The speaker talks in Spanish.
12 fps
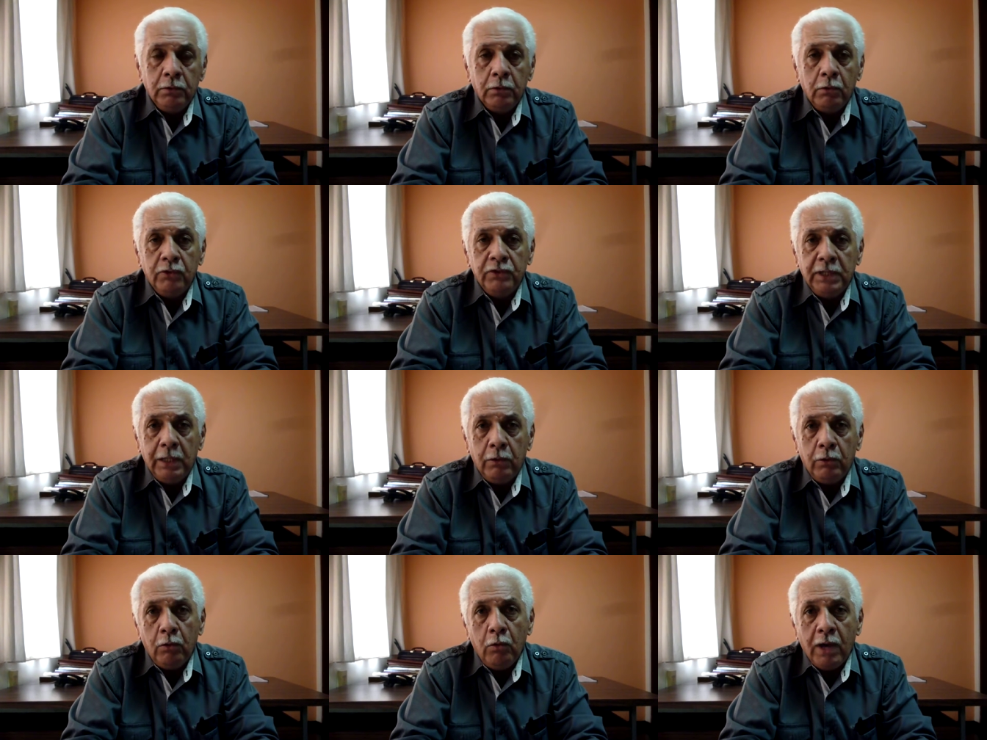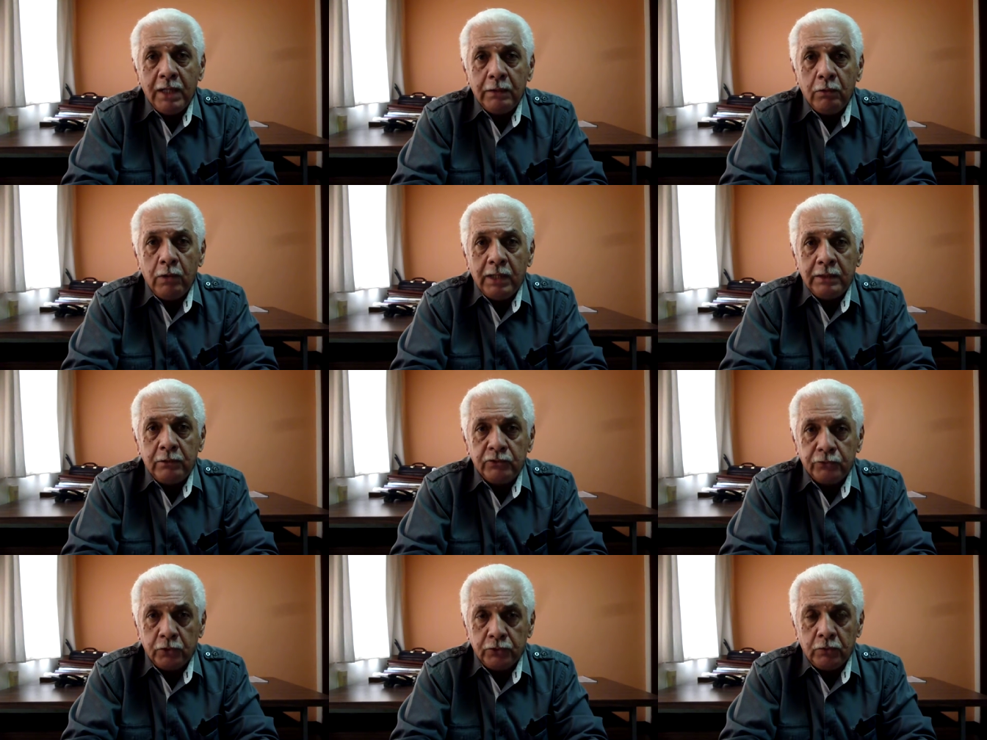coordinador o a,
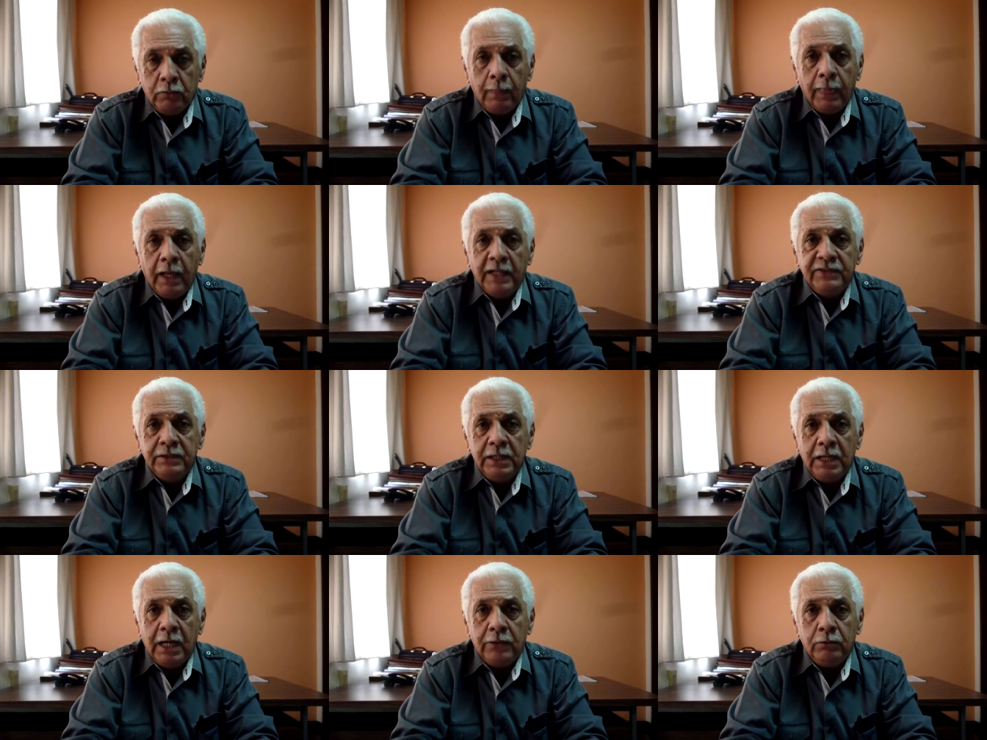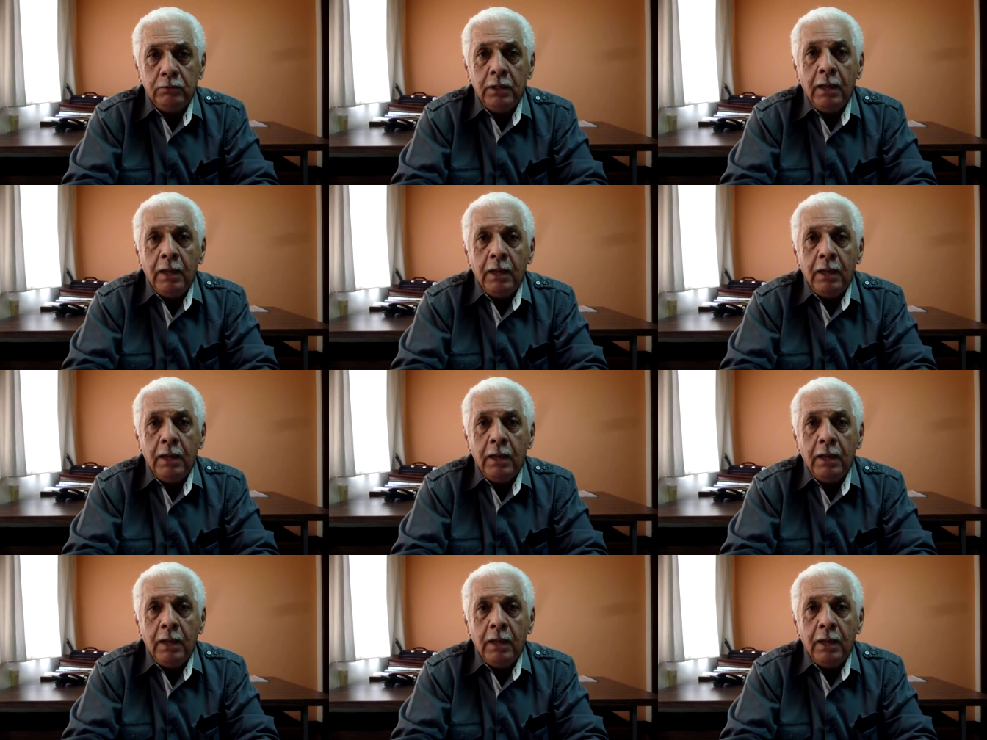nosotros, al sindicato,